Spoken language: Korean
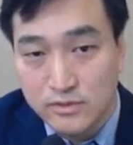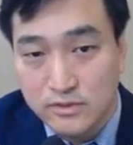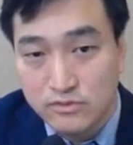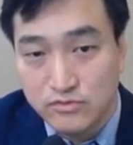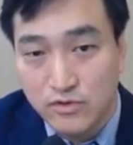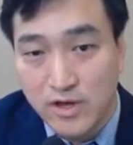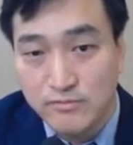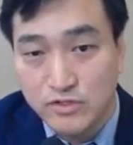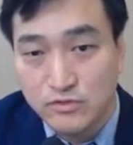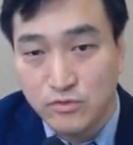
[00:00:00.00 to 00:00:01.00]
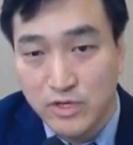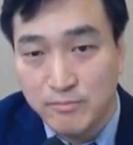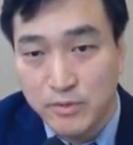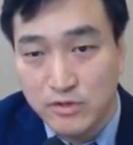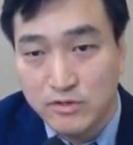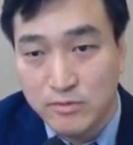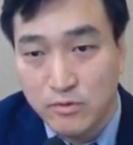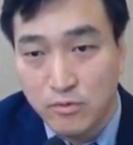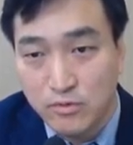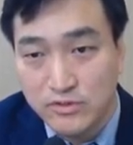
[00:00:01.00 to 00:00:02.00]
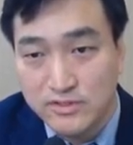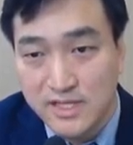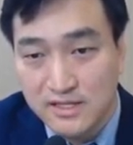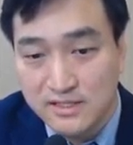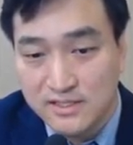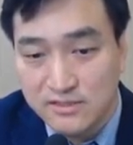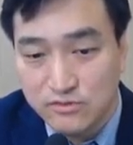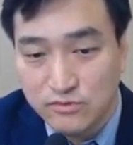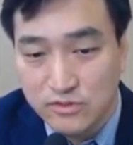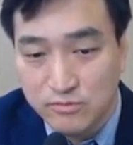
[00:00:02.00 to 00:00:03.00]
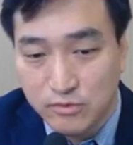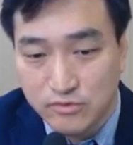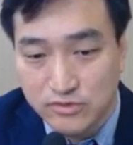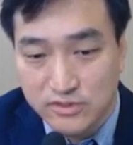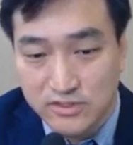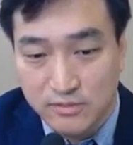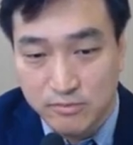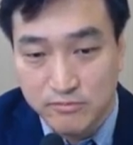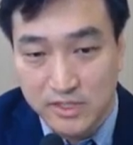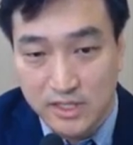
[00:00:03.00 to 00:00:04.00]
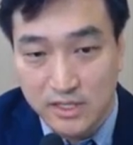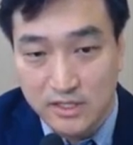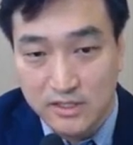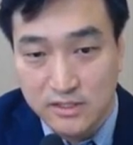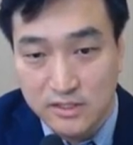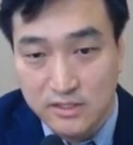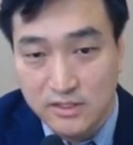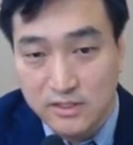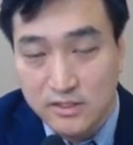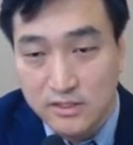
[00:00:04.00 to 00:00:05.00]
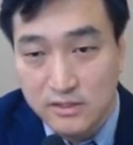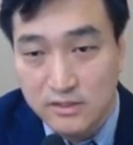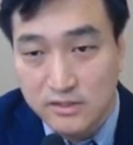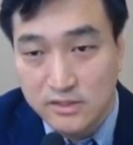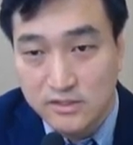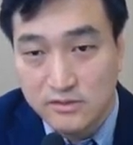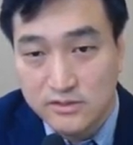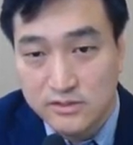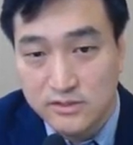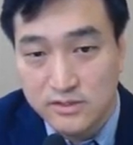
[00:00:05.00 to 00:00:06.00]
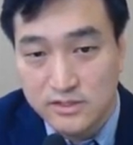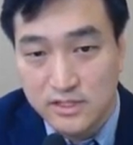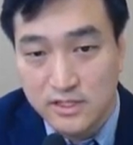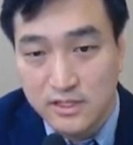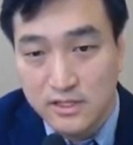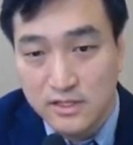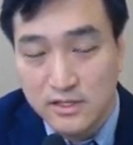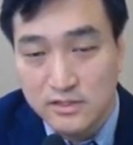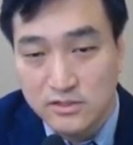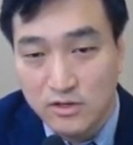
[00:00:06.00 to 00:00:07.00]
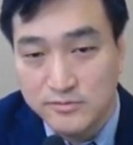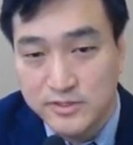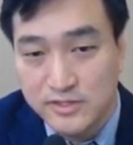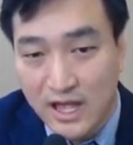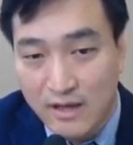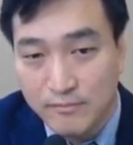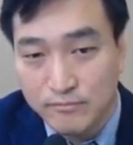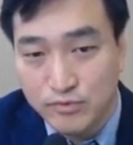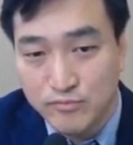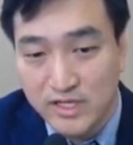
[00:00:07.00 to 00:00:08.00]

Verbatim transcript: 주요 암종 요약 병기별 오 년 상대 생존율을 보여주는 그래프입니다. 어, 이것은 이제 전립선암뿐만